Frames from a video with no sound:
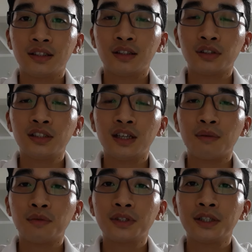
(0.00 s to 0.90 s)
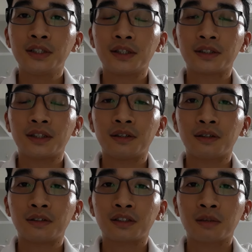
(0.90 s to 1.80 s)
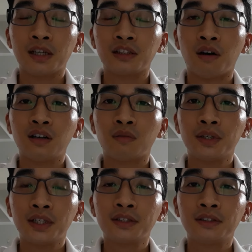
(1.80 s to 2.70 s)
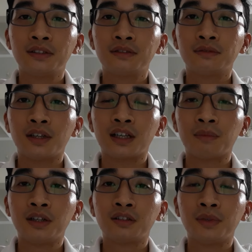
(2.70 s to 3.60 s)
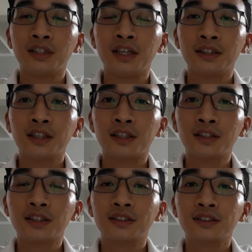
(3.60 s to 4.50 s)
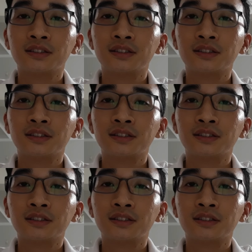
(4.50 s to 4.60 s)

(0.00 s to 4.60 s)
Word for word: Đầu tiên thì em cũng xin được bày tỏ cái lòng biết ơn và lời cảm ơn của mình đến thầy Cương,